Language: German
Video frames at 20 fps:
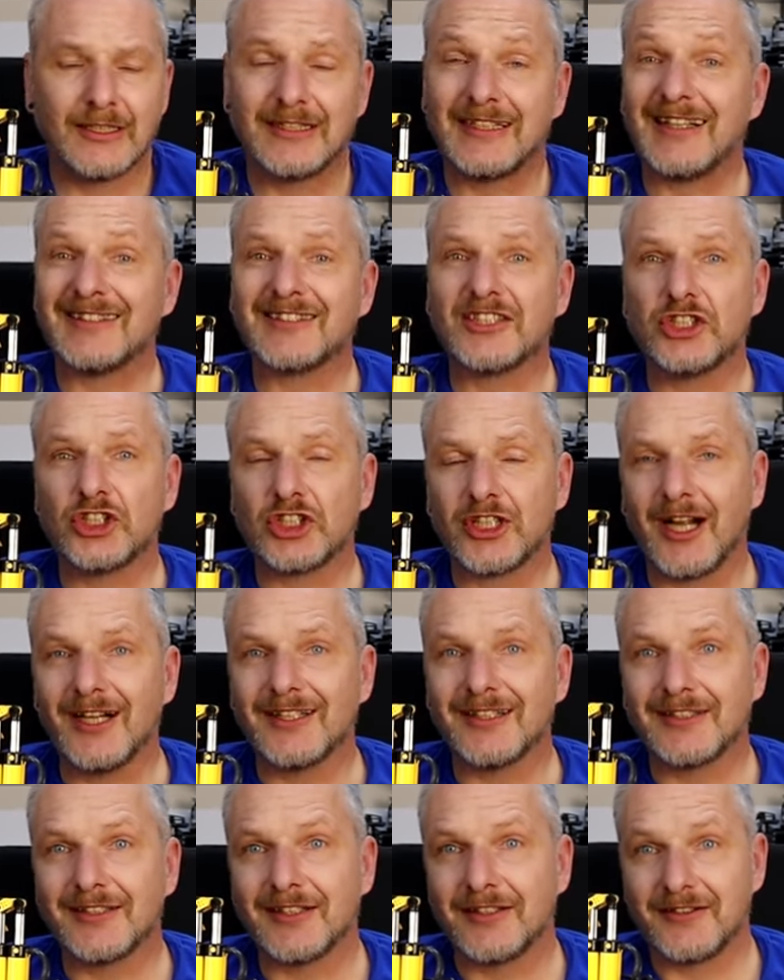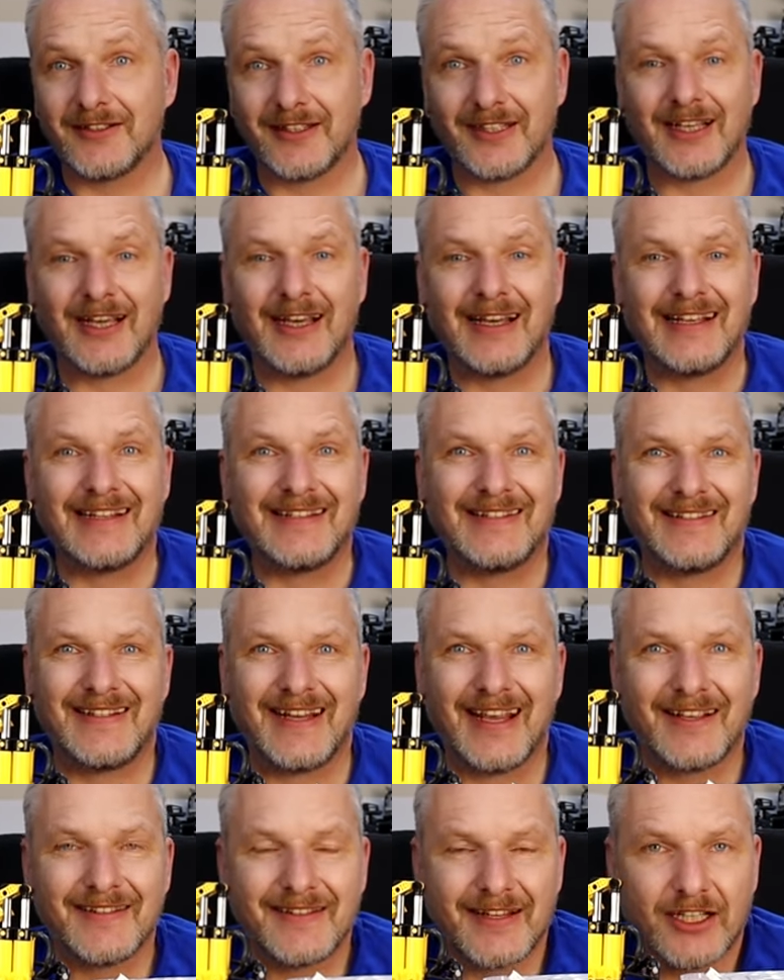Das gestaltete sich
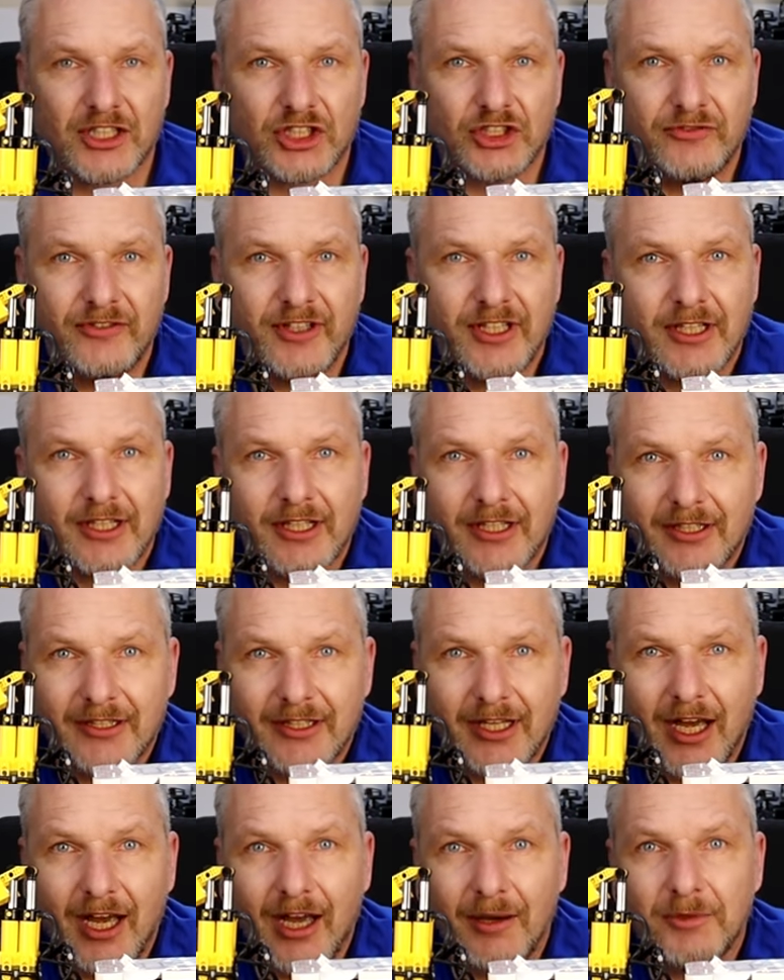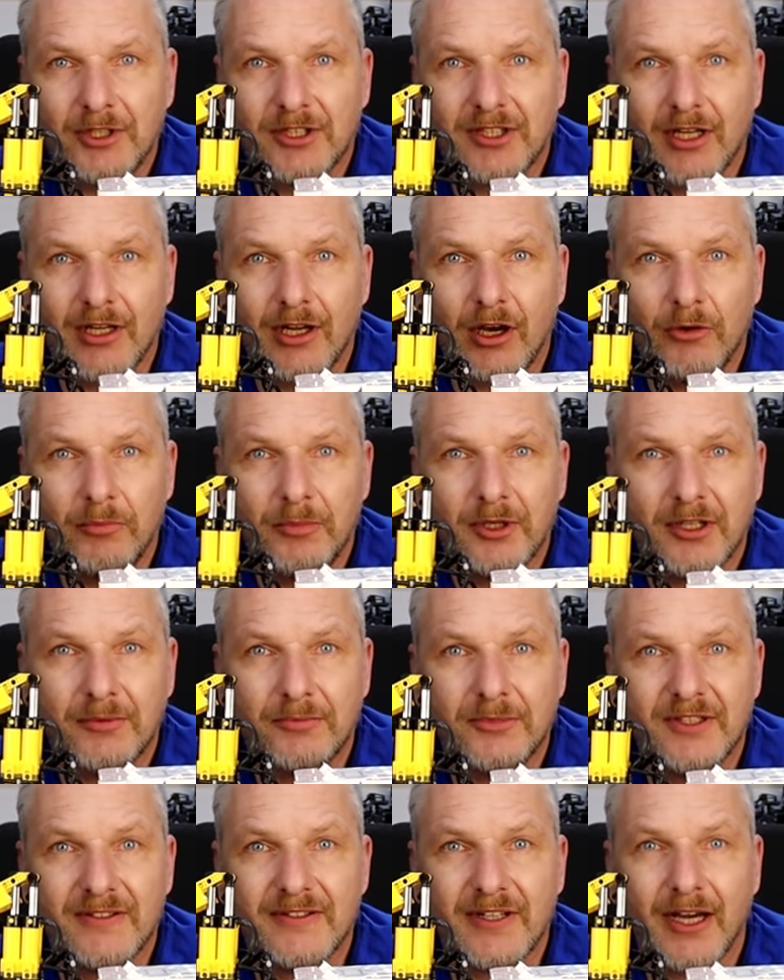sehr, sehr schwierig. Da habe ich dann auch mit
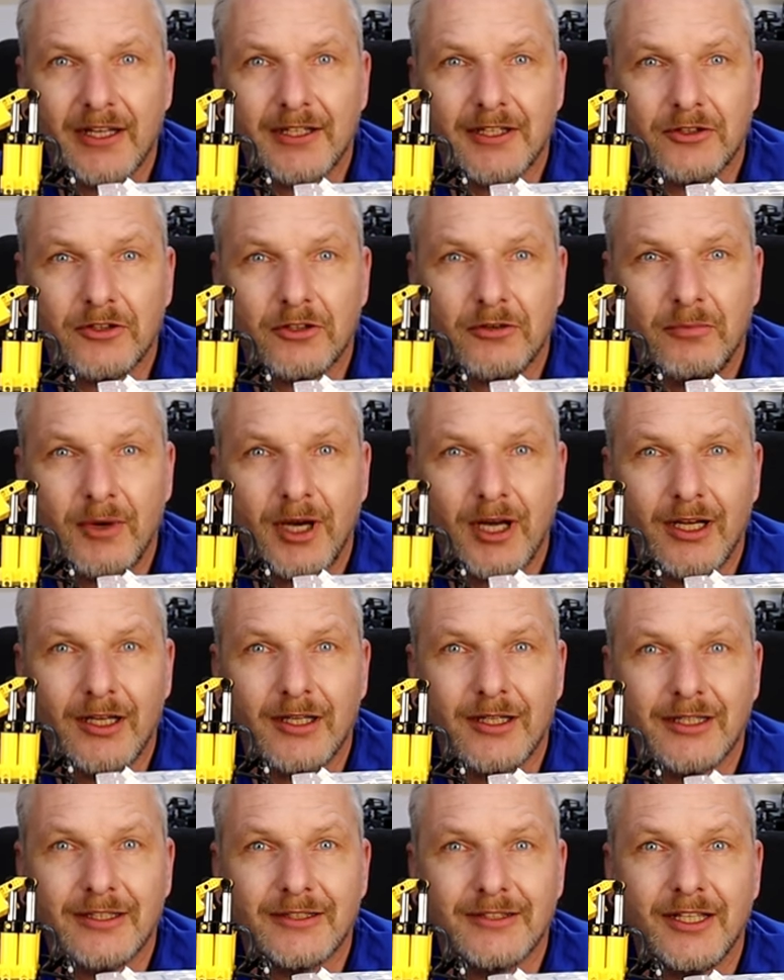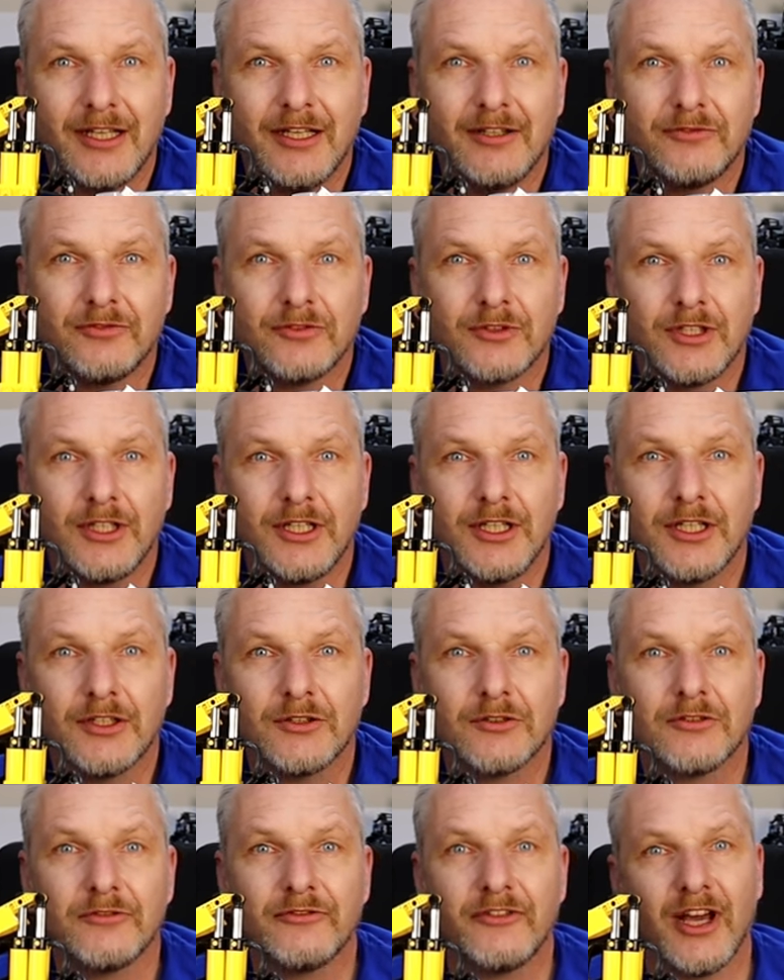dem Designer nochmal
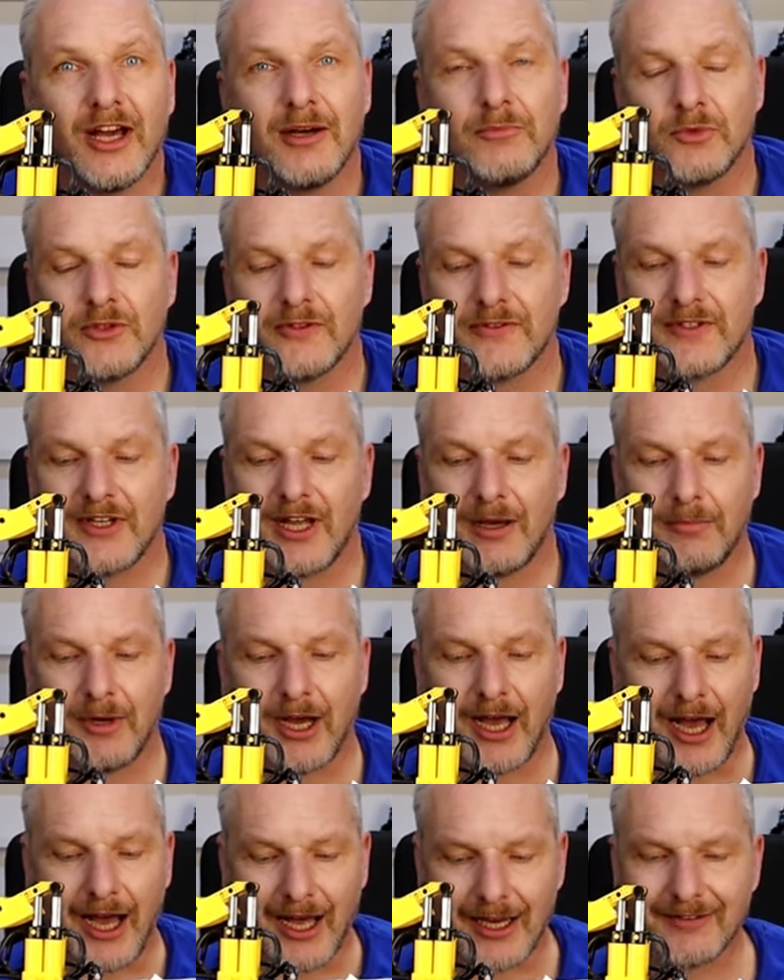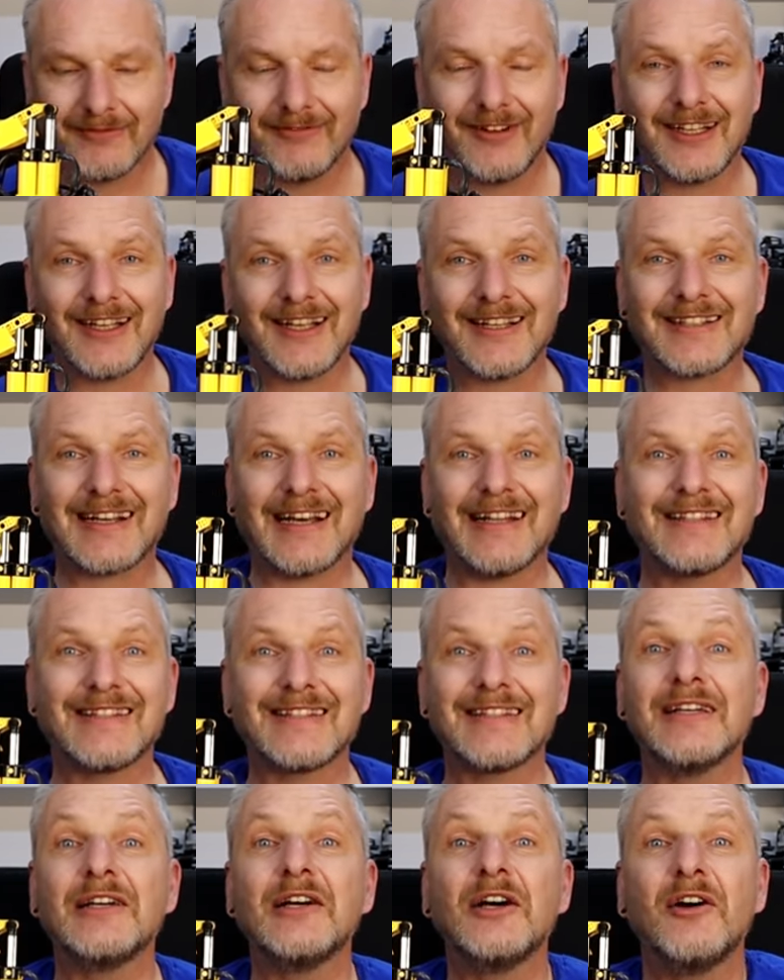telefoniert und wir haben uns da beraten, weil das
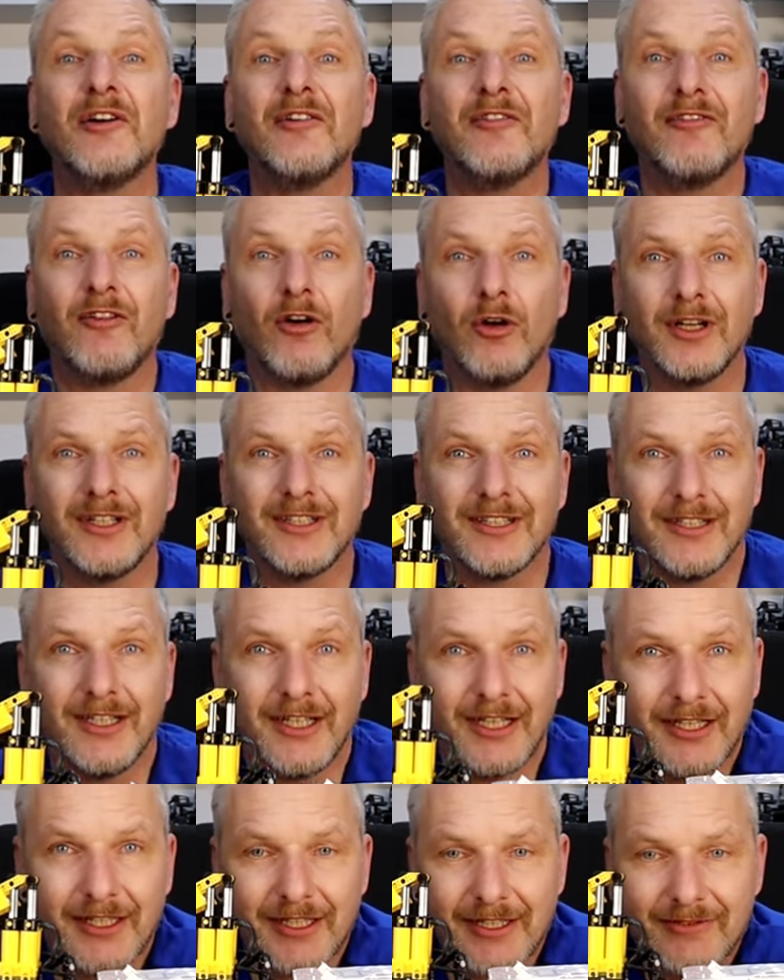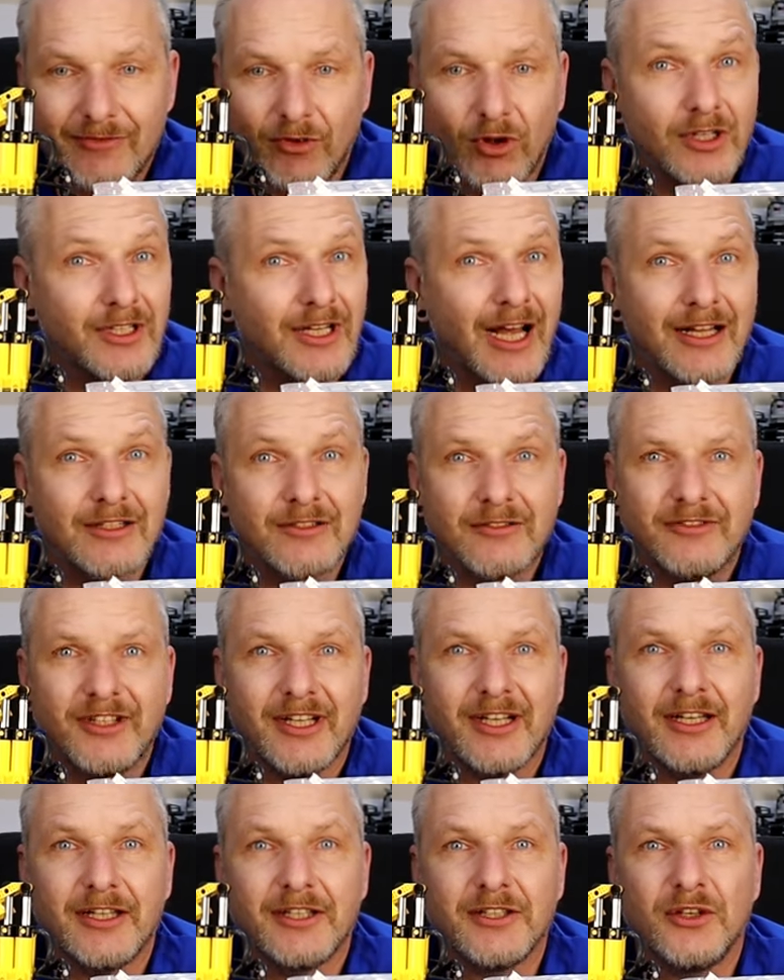Ganze wollte nicht. Es wollte also
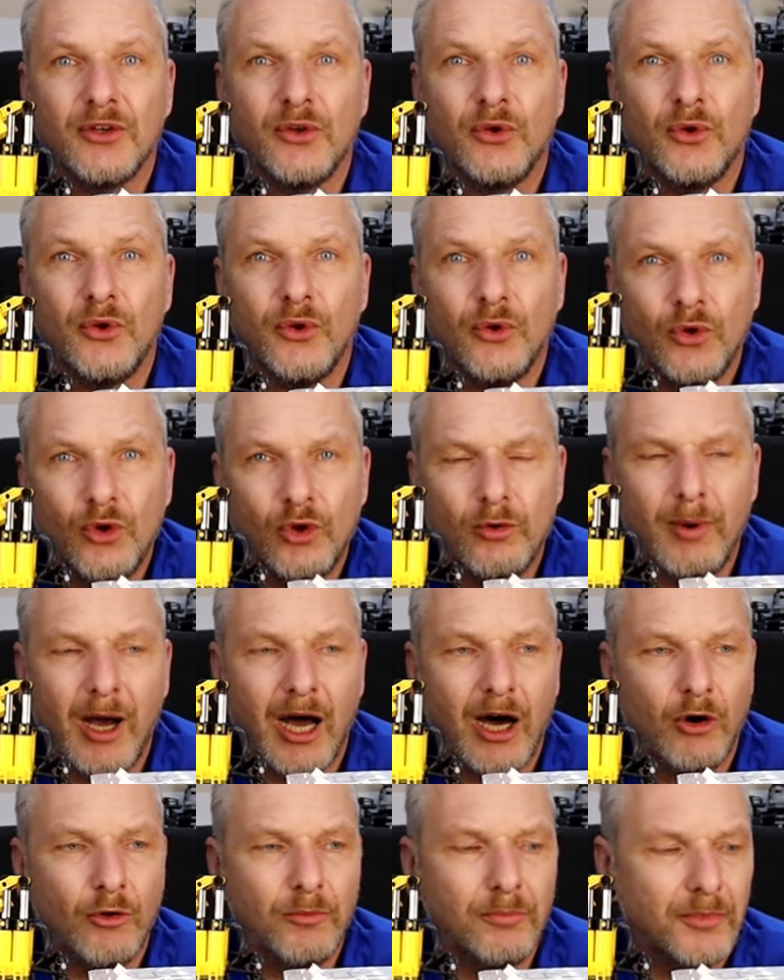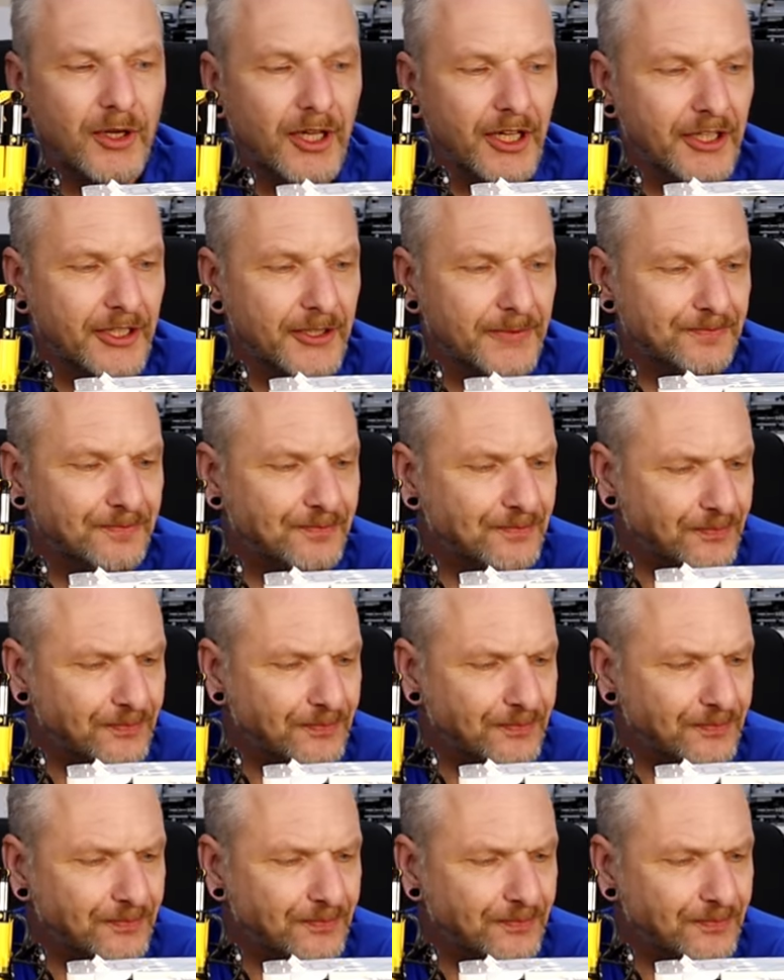wirklich überhaupt nicht.